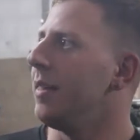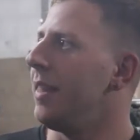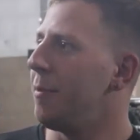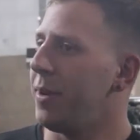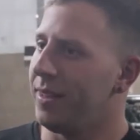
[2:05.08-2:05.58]

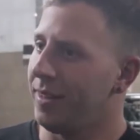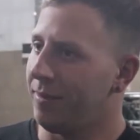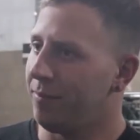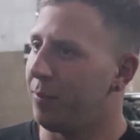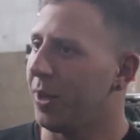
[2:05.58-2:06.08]
Depende,
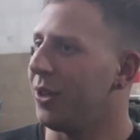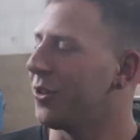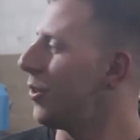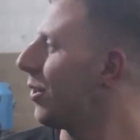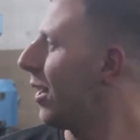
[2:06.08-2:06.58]
porque
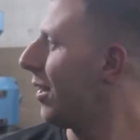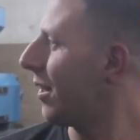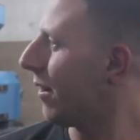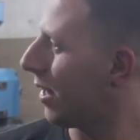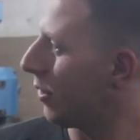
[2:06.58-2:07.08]
nosotros al
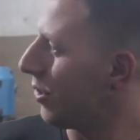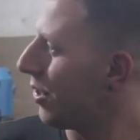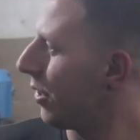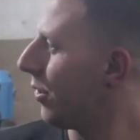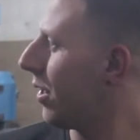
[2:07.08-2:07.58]
trabajar con
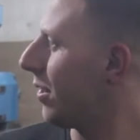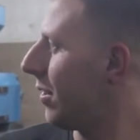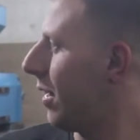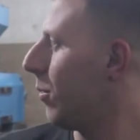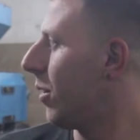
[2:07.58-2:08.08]
inyectoras
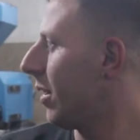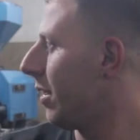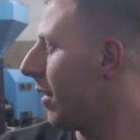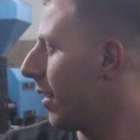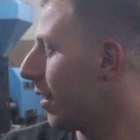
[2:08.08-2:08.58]
tenemos que
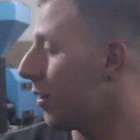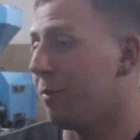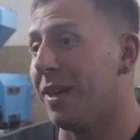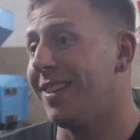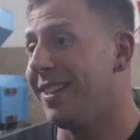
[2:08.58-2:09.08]
trabajar
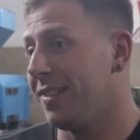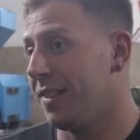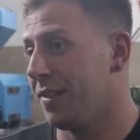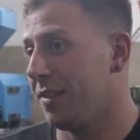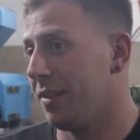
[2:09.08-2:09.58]
con
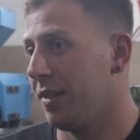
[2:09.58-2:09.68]
matrices.